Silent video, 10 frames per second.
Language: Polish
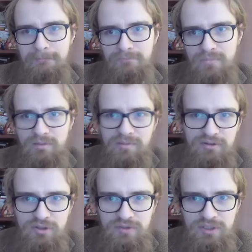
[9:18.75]

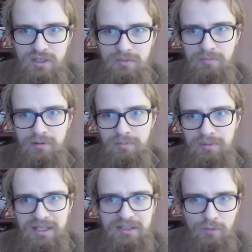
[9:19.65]
Natomiast oczywiście
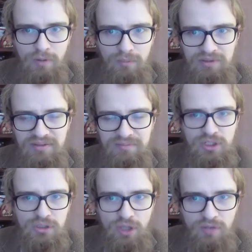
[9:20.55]
pytanie o pomoc
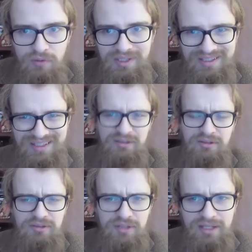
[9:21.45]
sprzętową i tak dalej,
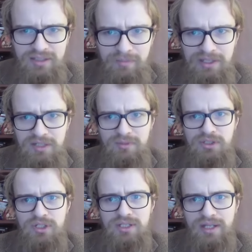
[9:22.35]
no to, to jak najbardziej
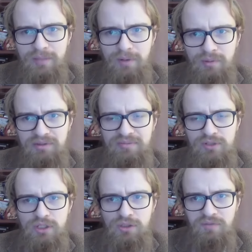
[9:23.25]
myślę, że taka pomoc
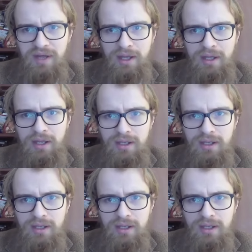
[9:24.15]
sprzętowa